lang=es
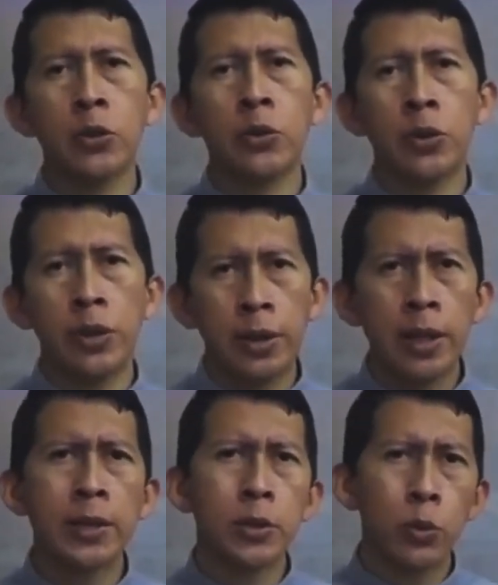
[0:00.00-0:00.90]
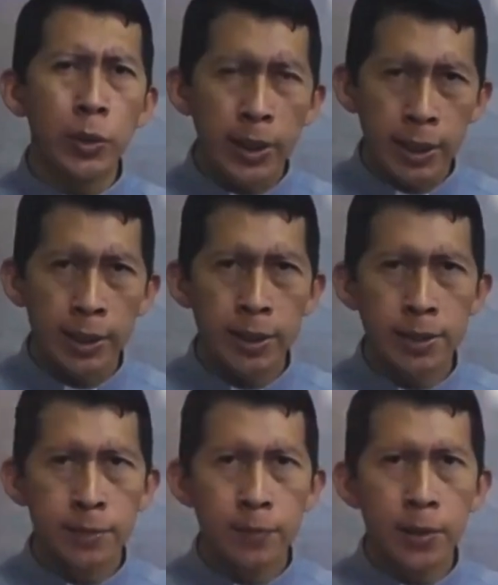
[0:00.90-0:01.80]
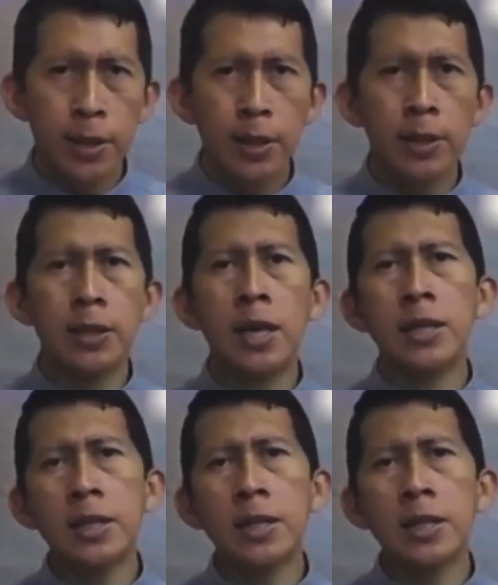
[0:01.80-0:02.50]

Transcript: A la escucha de Jesús, nuestro